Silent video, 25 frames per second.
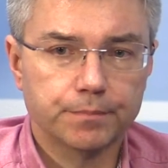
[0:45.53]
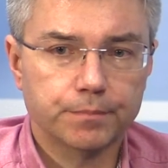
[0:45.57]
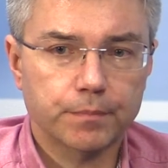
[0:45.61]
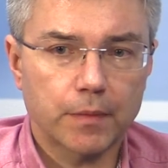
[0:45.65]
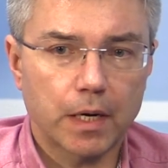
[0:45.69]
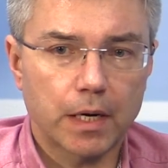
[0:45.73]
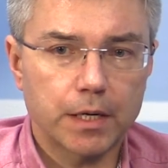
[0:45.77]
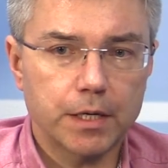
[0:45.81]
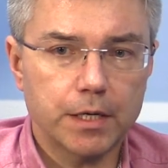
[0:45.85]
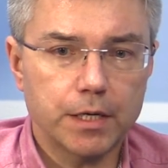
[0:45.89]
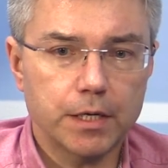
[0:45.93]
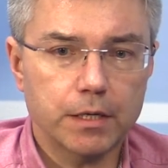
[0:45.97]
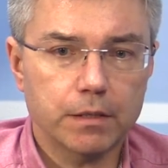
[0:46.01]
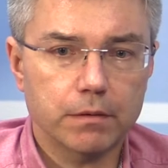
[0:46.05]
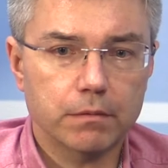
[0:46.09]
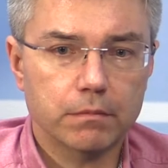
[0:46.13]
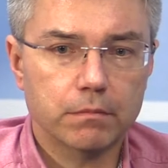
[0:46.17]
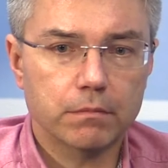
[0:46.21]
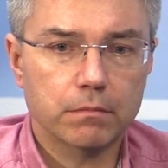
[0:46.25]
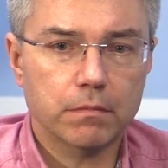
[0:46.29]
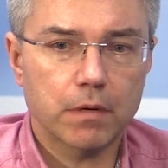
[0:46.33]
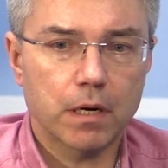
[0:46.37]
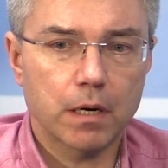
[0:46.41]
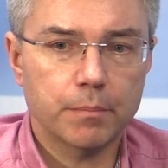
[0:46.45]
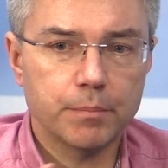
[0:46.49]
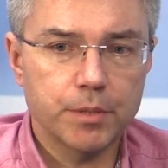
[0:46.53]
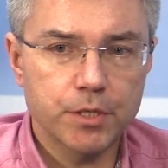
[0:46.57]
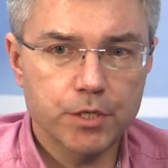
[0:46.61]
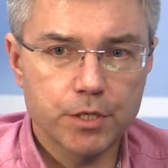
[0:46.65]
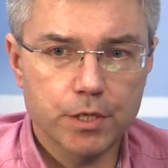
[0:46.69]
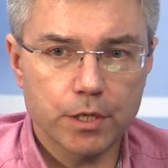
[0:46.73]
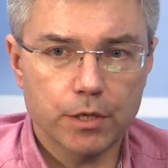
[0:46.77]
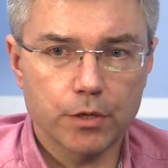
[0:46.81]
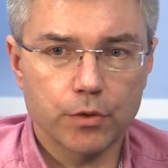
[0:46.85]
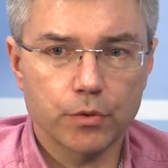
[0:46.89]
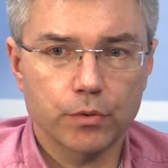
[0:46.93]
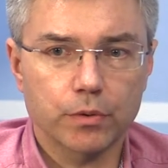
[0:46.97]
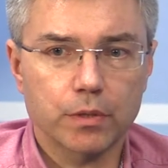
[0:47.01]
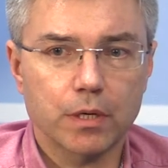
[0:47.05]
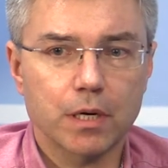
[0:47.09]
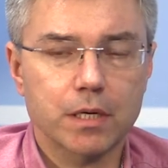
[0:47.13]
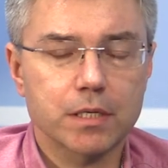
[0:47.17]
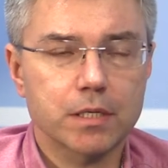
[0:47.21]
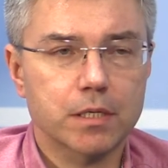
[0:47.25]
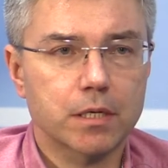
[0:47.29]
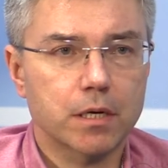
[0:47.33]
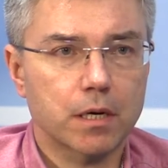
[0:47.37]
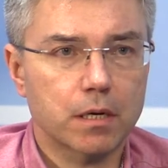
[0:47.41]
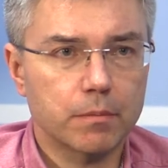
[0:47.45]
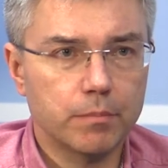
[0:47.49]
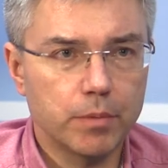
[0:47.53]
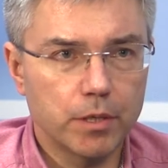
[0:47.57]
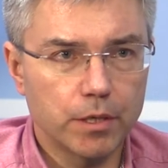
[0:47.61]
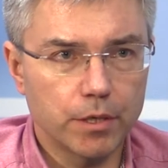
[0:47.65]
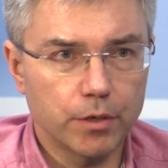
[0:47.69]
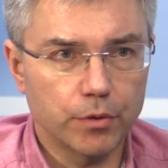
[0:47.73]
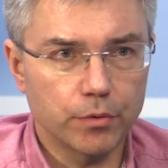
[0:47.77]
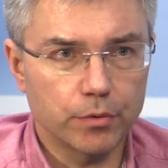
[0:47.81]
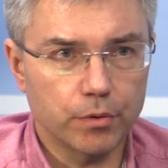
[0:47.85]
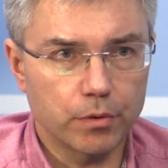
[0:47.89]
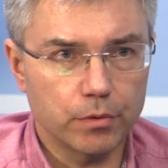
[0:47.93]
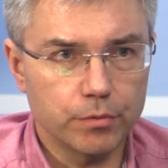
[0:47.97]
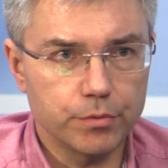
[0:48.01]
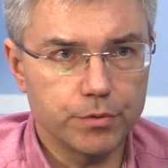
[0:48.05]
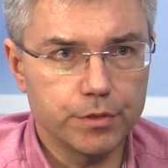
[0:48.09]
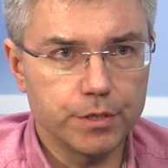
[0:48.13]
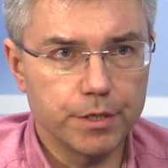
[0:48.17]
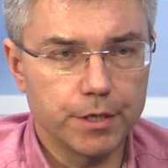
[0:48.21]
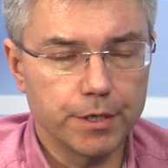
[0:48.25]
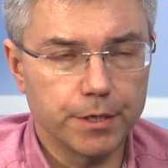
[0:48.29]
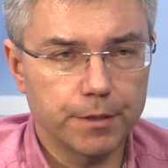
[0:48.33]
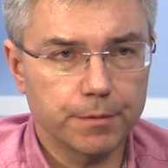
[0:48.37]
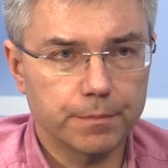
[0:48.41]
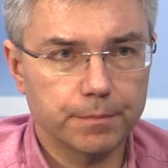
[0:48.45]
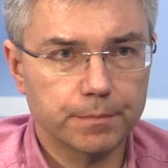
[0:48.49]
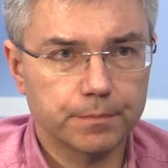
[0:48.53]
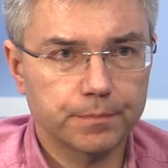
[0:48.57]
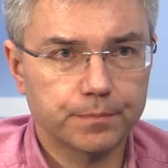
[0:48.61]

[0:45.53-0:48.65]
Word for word: они обижают, оскорбляют людей.